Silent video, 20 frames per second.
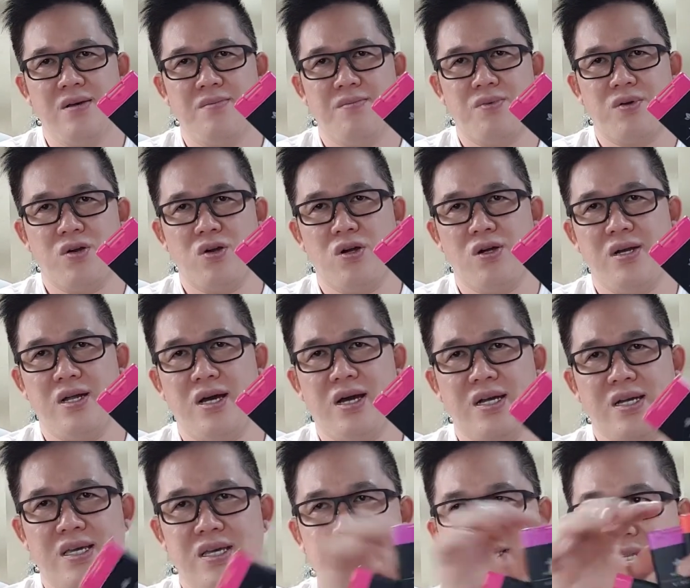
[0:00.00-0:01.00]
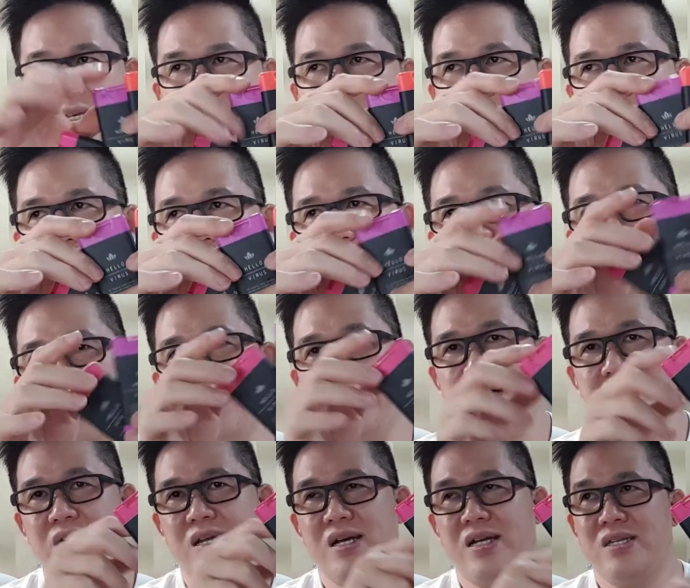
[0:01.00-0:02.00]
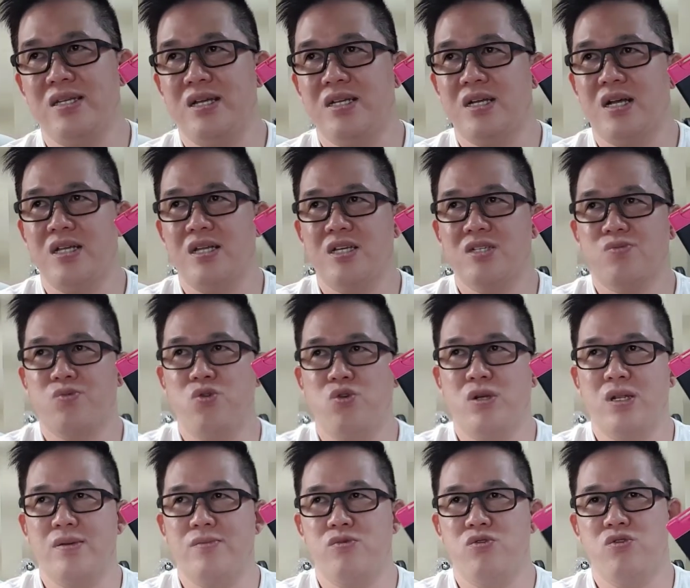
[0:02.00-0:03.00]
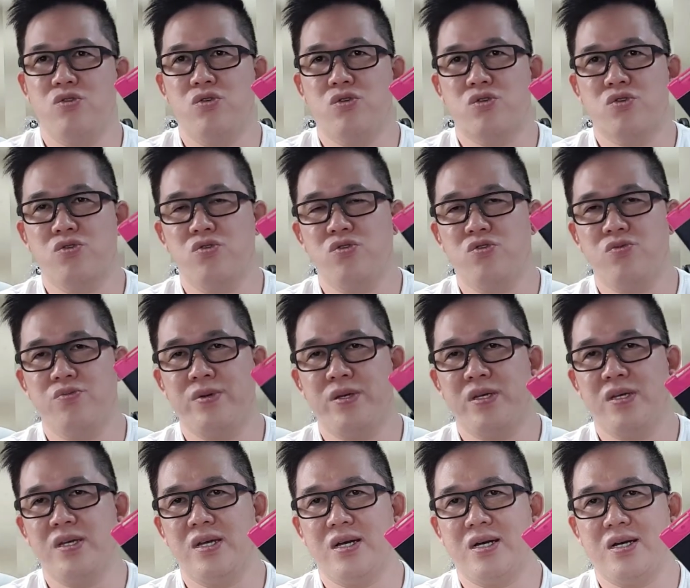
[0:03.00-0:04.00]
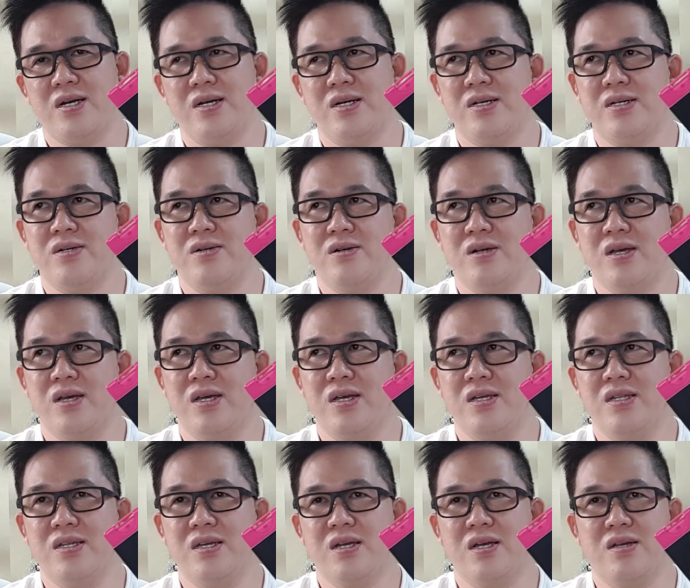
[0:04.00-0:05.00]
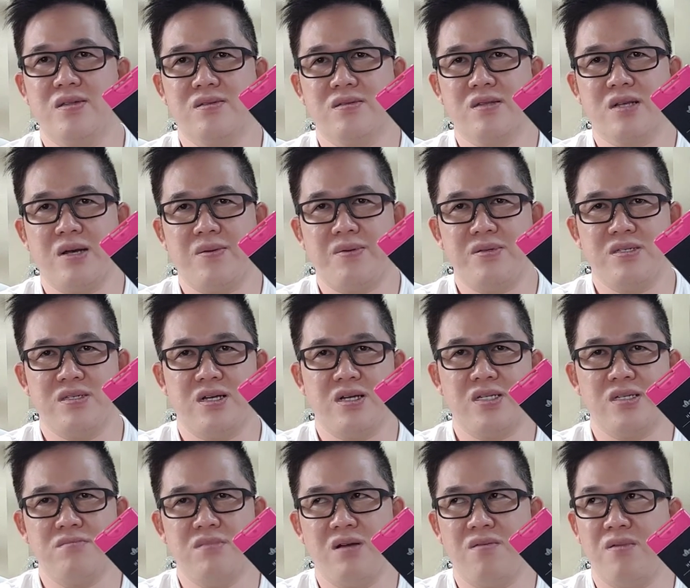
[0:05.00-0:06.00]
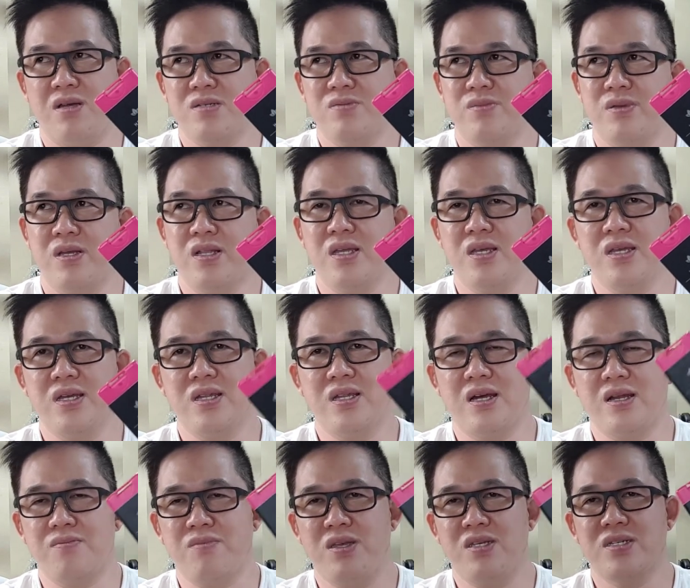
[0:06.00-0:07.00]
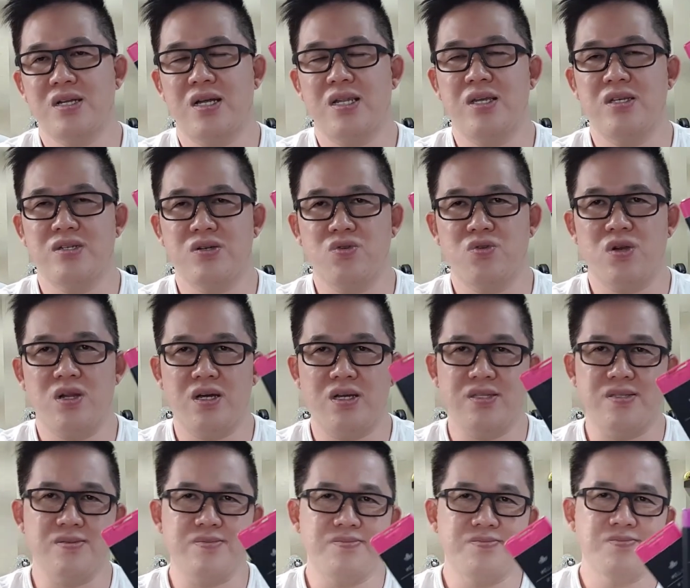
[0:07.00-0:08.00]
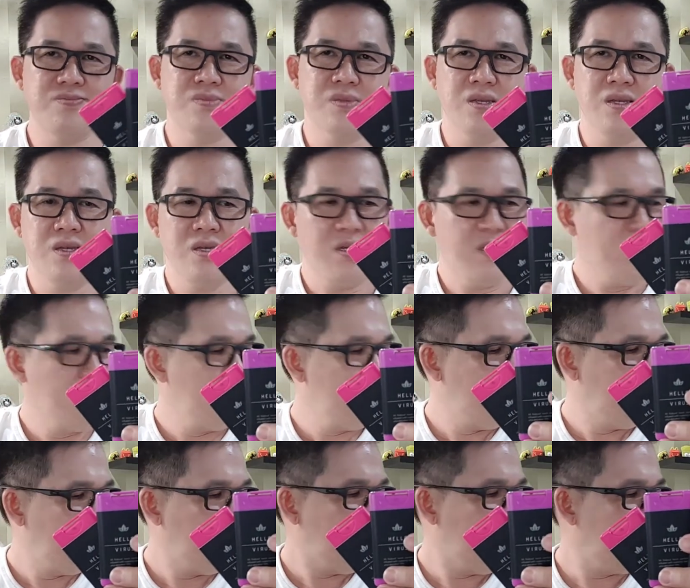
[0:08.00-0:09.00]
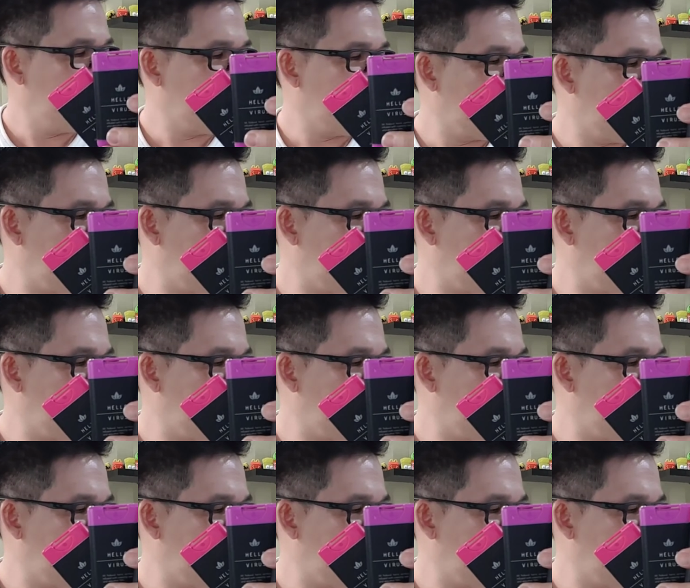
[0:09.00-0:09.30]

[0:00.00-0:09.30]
produk ini. Harganya hanya Rp10.000. Oke, dengan kapasitas 19 mili dan bisa diisi ulang. Oke